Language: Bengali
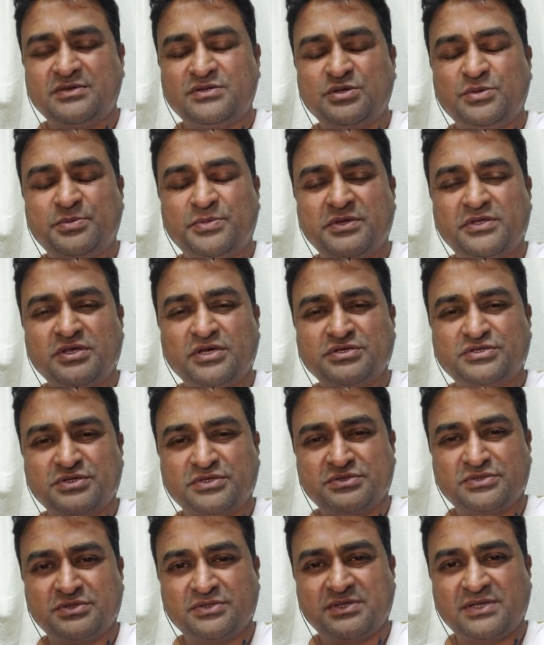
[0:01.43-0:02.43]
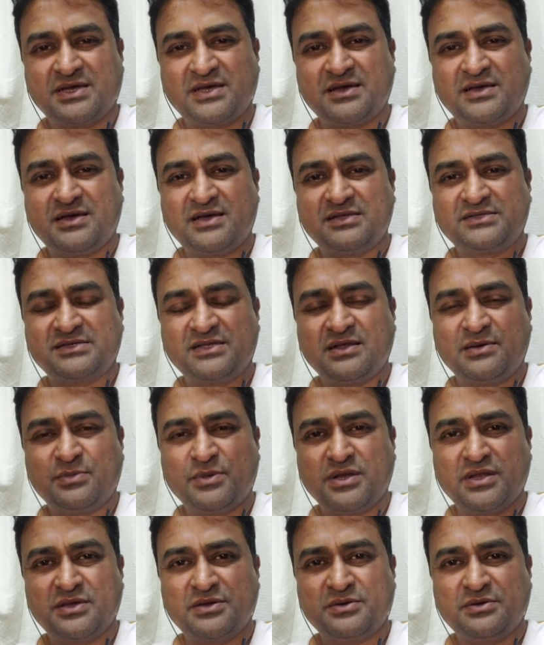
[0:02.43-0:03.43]
সুপ্রিয় দর্শক শ্রোতা আসসালামু
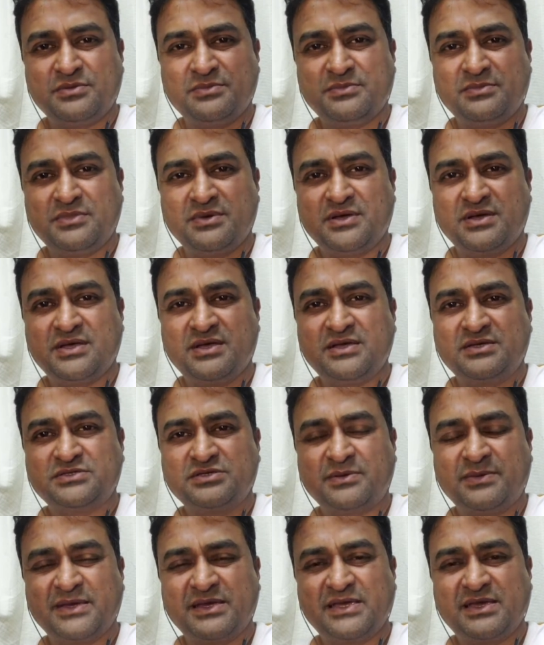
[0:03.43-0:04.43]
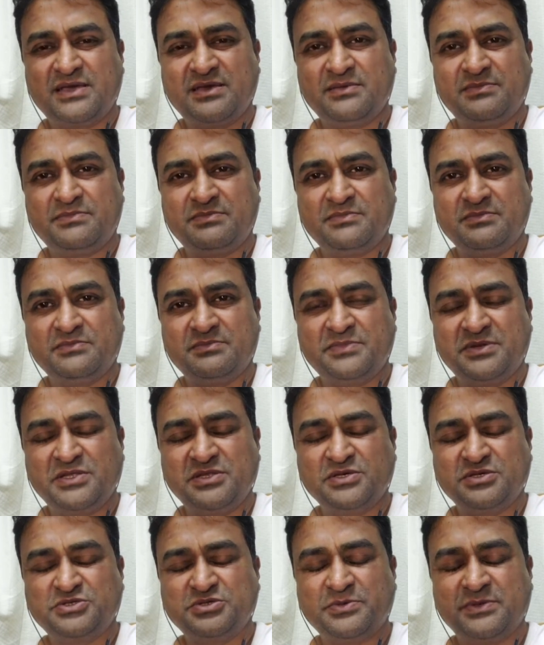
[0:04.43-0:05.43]
আলাইকুম সবাইকে
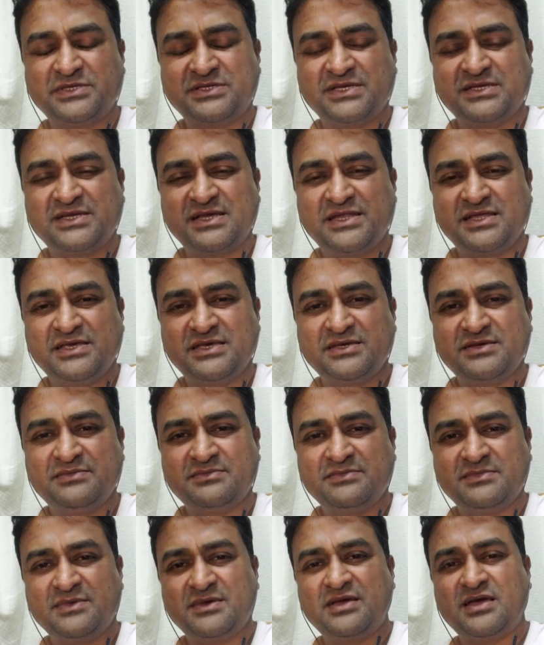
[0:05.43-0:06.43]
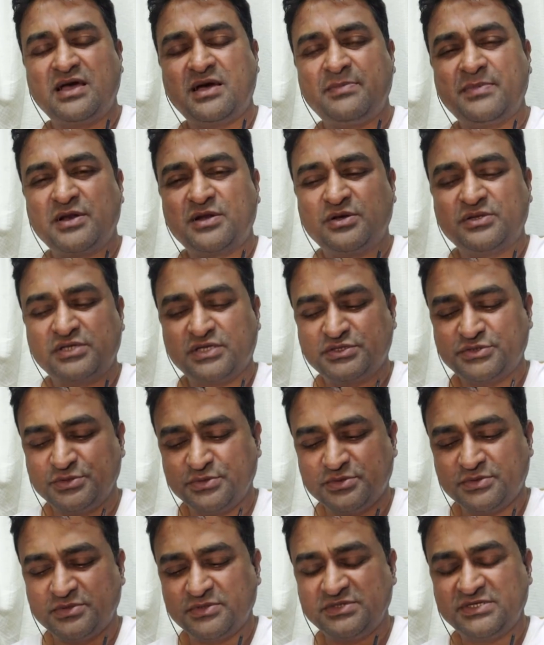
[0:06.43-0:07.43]
প্রিয় শুভেচ্ছা জানিয়ে আমার কথা
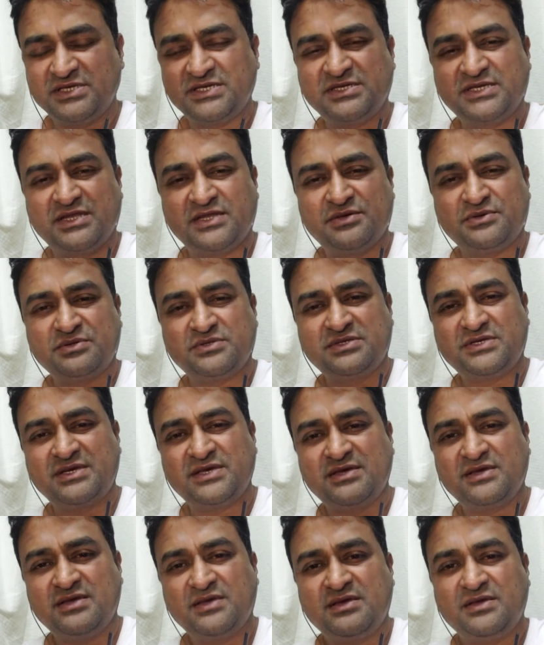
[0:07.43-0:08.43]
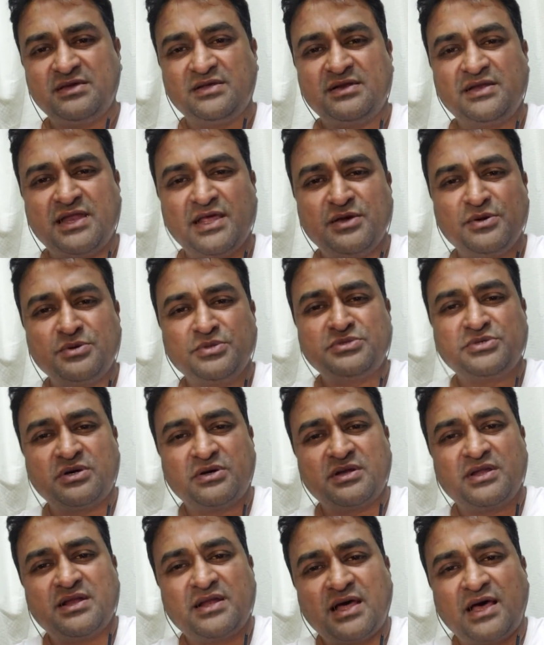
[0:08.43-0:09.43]
শুরু করছি সেটি হচ্ছে ডেঙ্গু
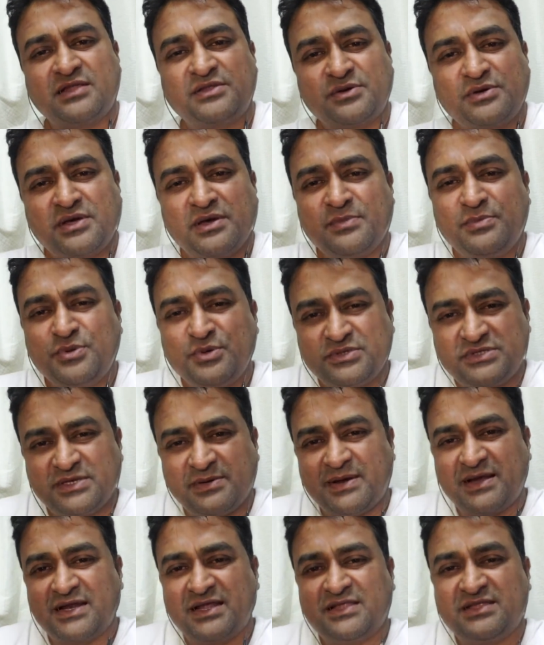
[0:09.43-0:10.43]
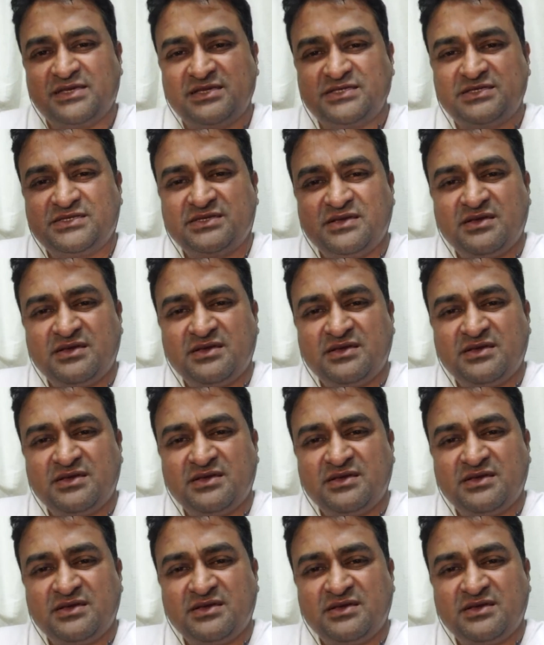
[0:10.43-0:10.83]
জ্বরের আতঙ্কে ভুগছে বাংলাদেশ